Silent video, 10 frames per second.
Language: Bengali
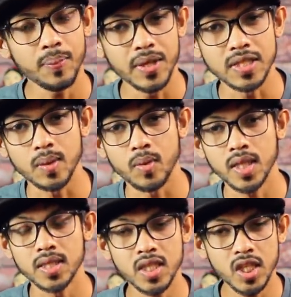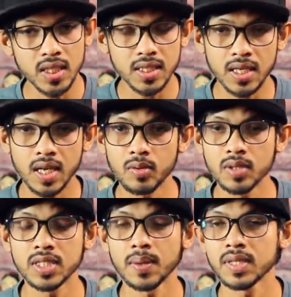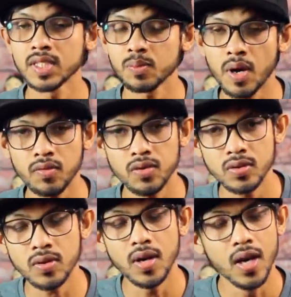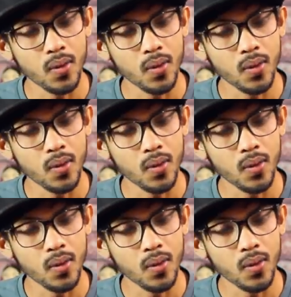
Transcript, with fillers: পেয়ে যাবো অর্থাৎ ত্রিশ হাজার টাকার মধ্যে যে আমাদের স্মার্টফোনগুলো